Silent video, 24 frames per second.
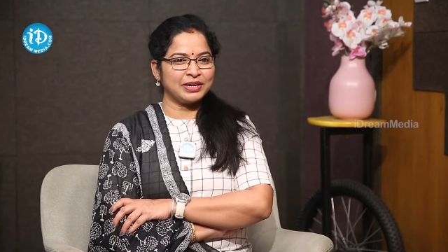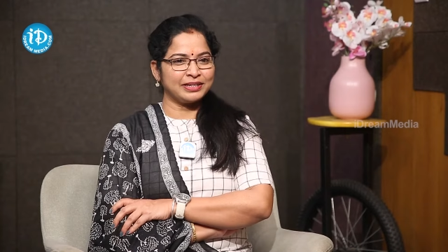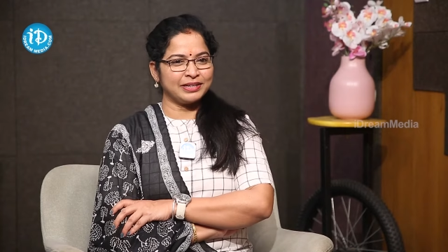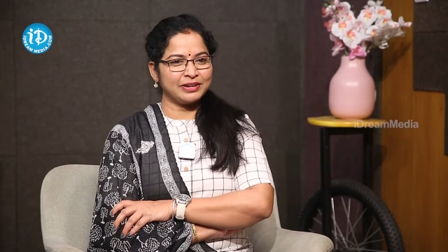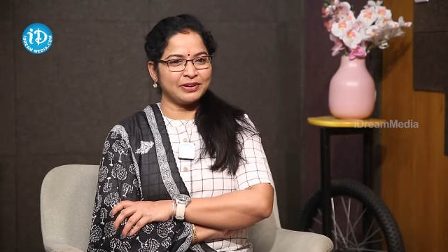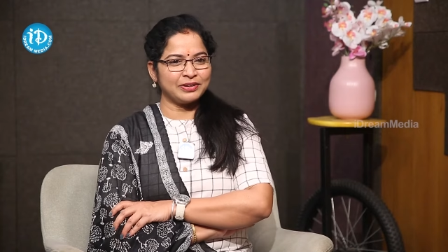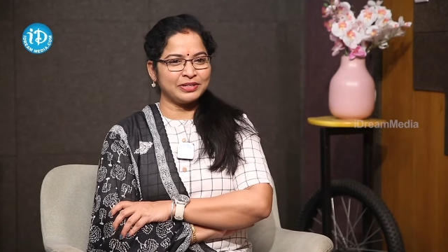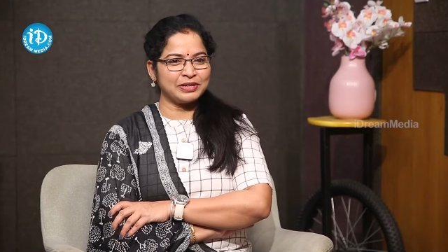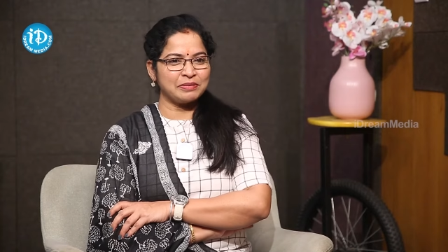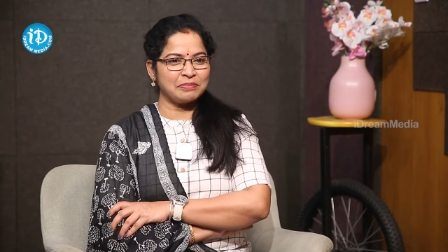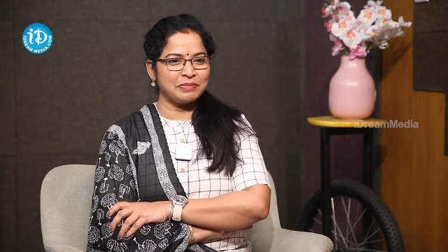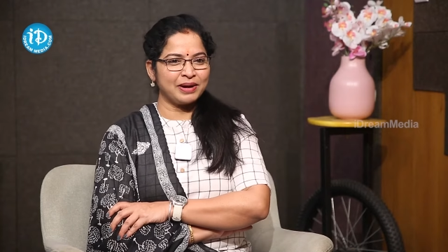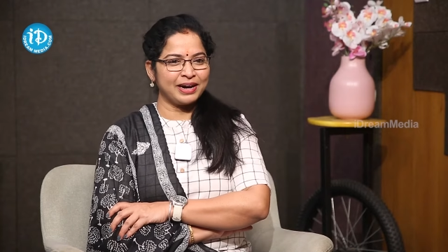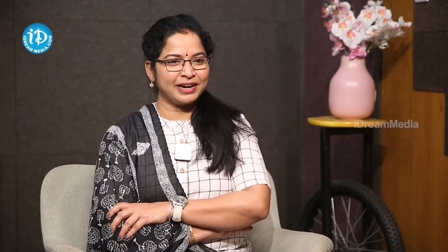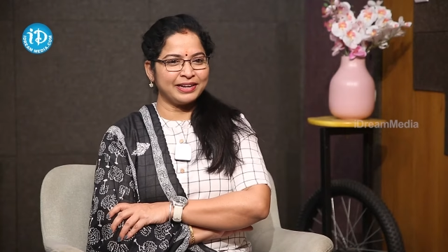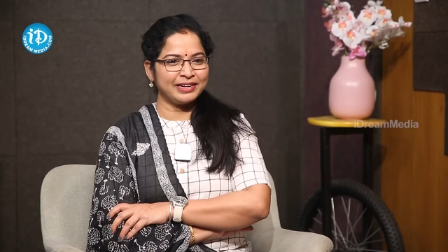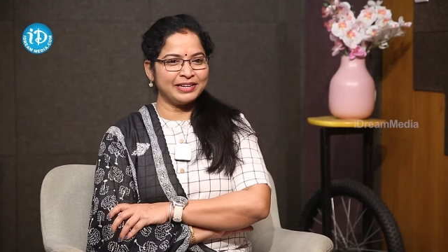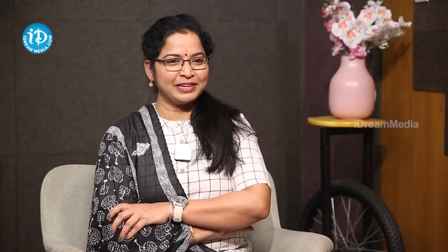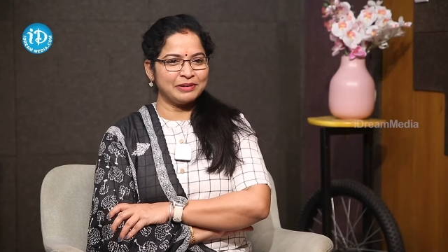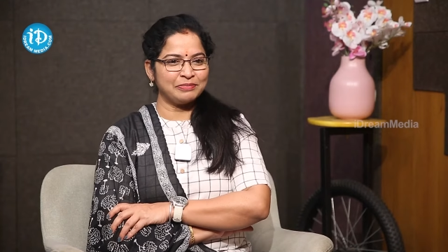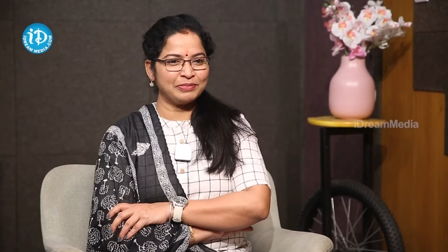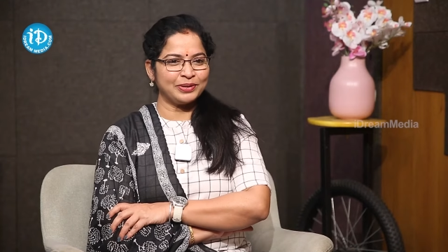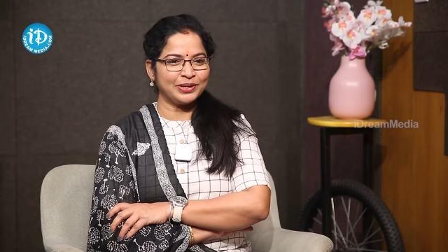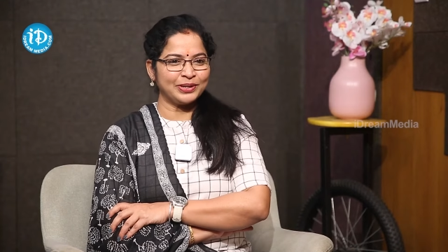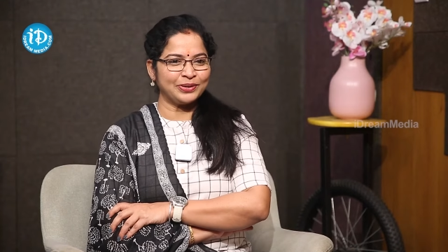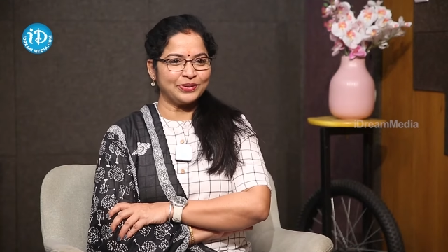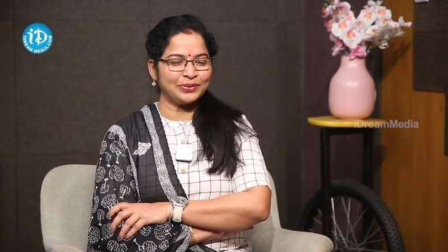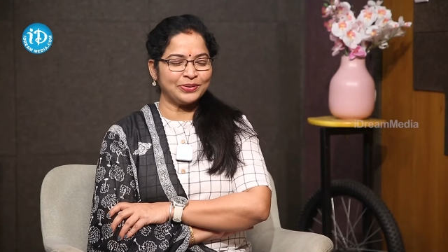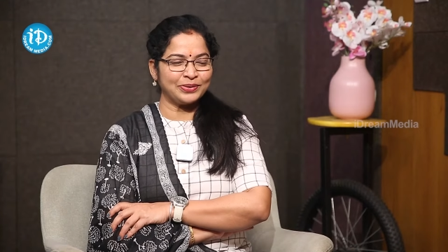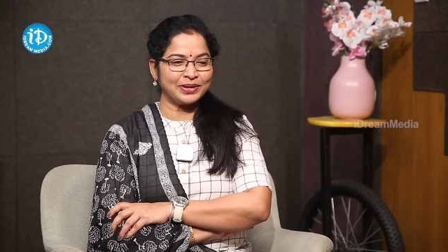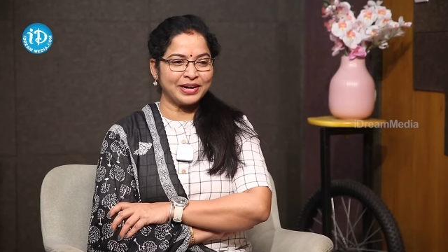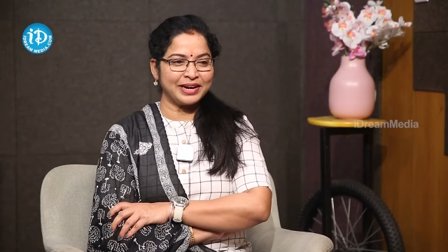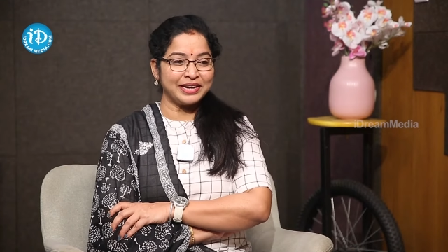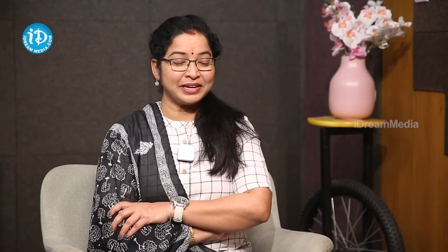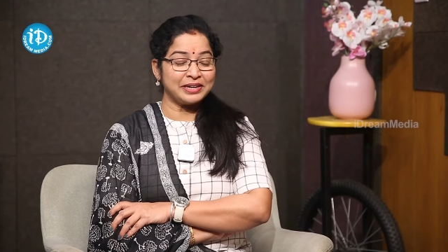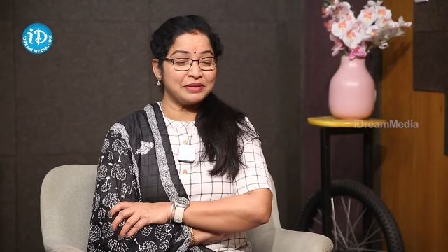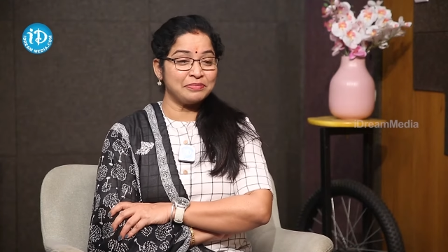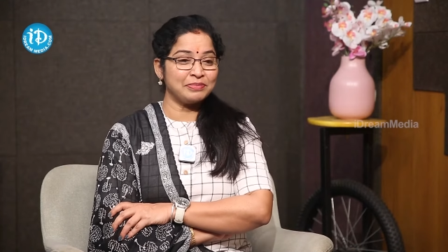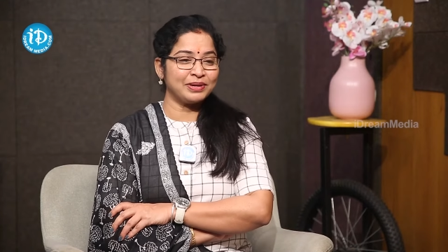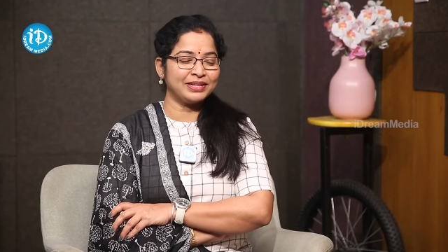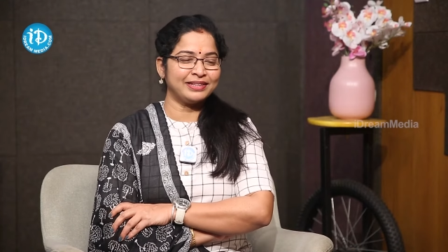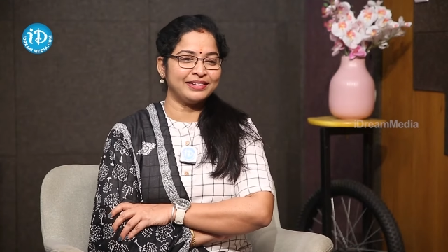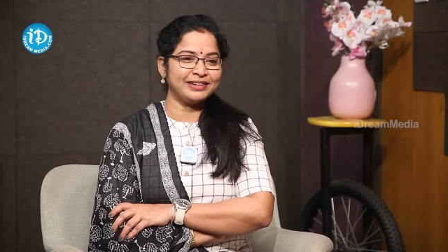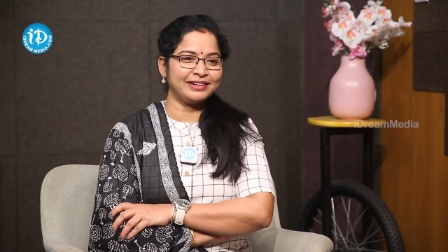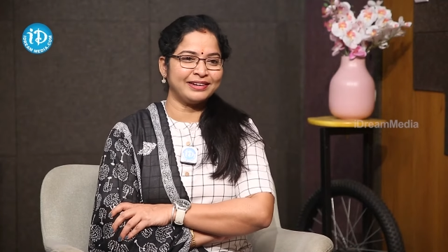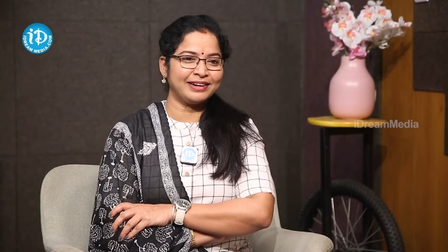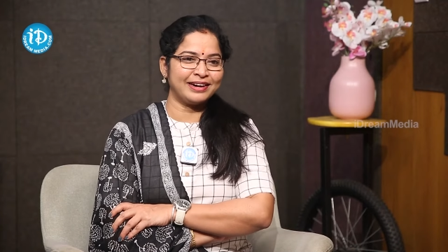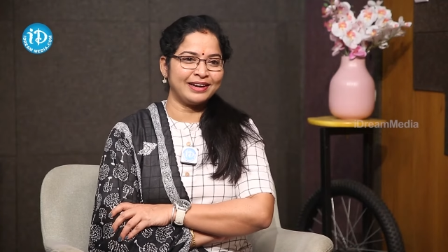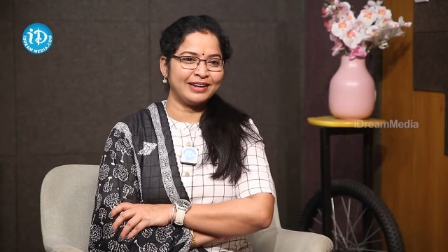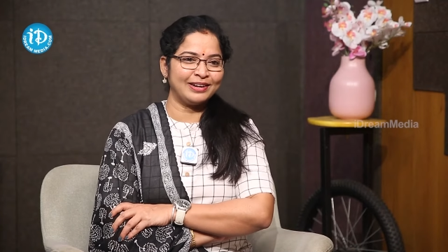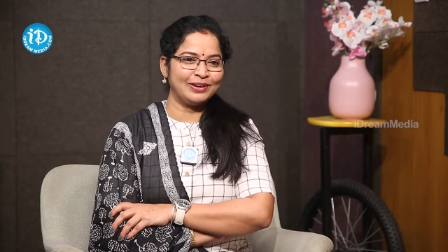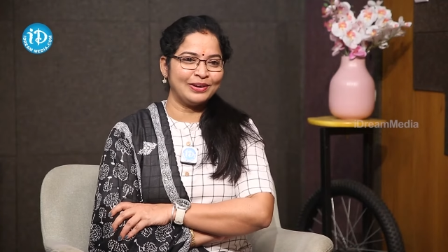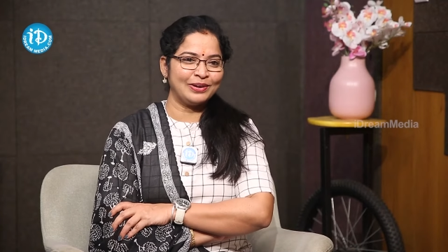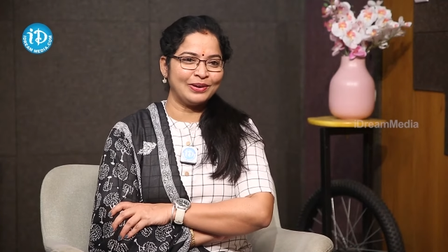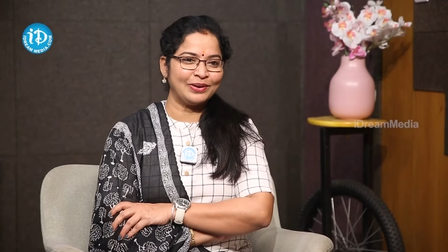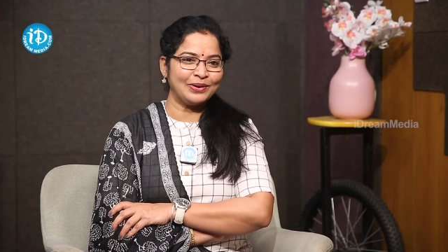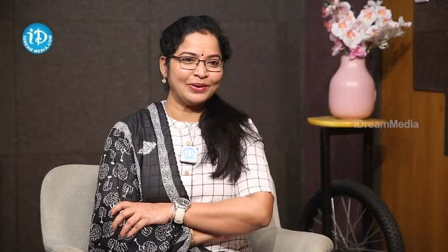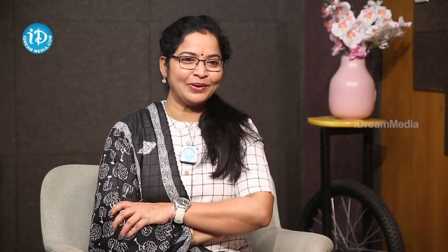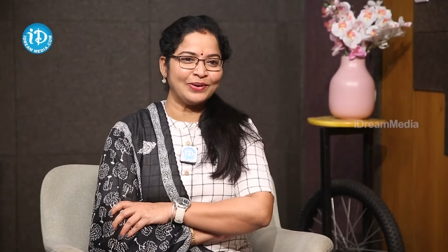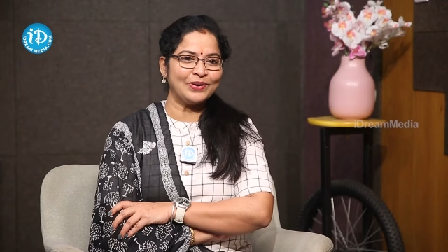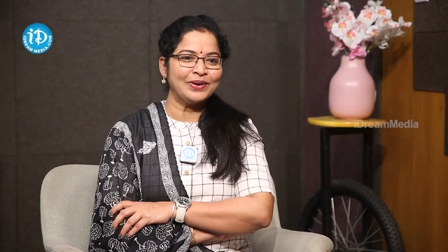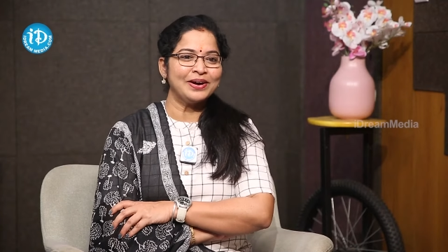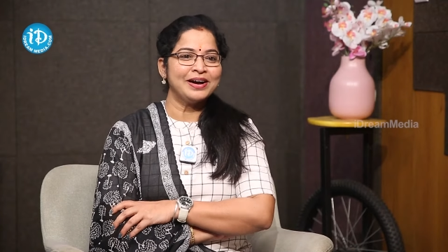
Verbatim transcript: తర్వాత మారినప్పటికి కూడా ఈ మధ్య కాలంలో